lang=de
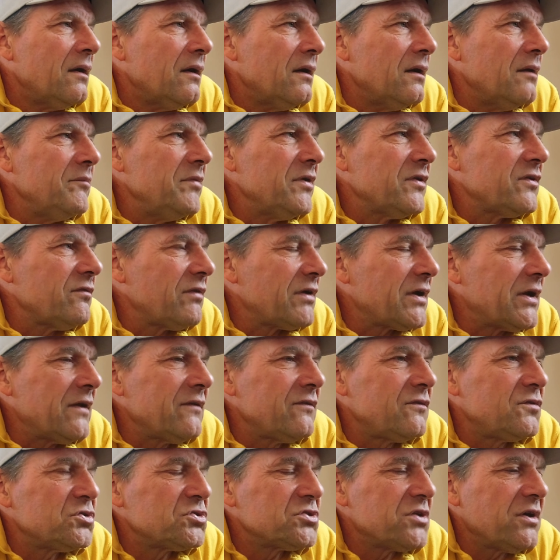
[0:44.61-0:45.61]
äh, mir sowas
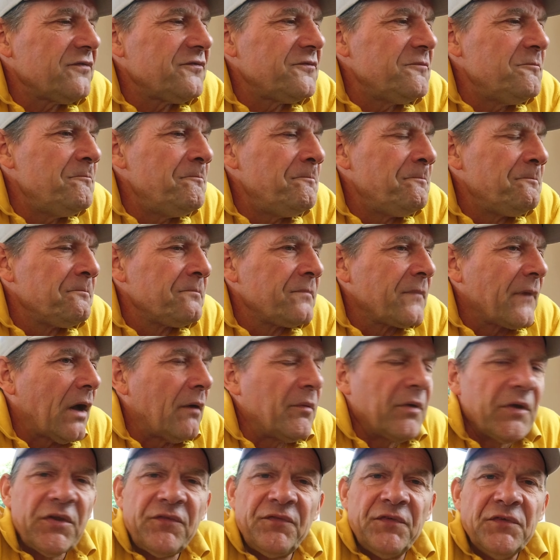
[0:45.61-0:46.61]
anzuschaffen.
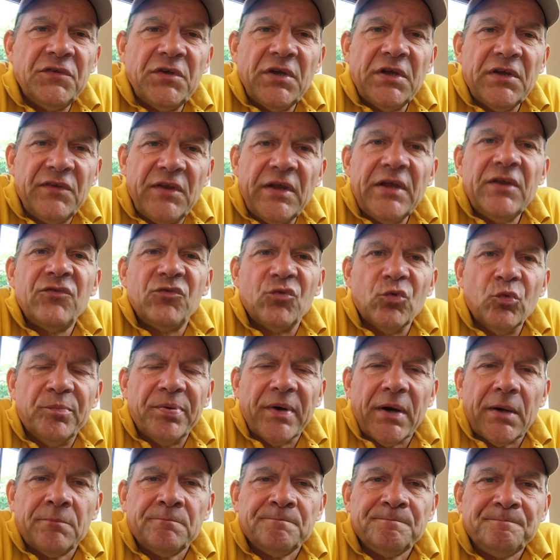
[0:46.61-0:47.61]
Aber ich finde die Idee
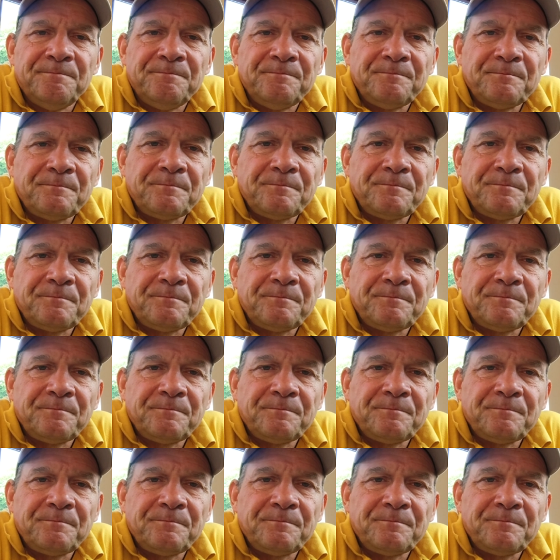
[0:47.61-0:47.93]
super.